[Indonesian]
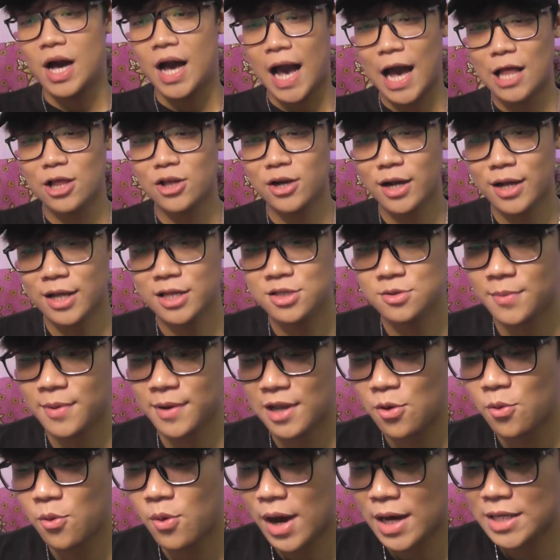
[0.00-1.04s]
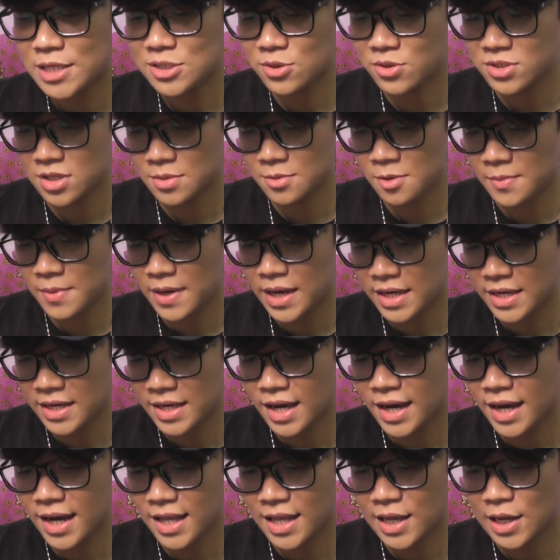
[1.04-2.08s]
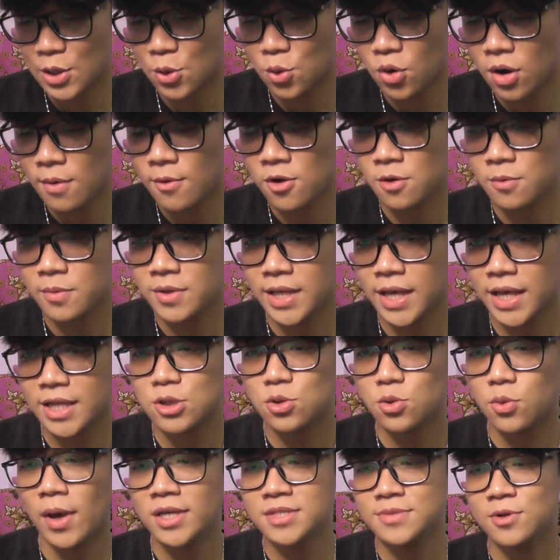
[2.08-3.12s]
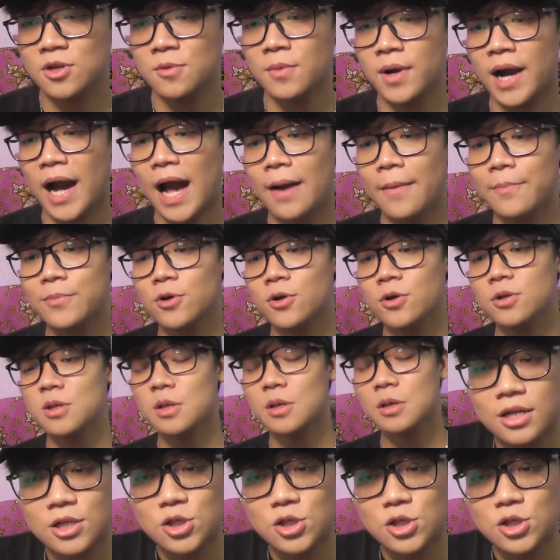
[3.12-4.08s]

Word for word: Halo kalian semua para wans, gue sangat bahagia karena gue baru melihat Twice baru mengupload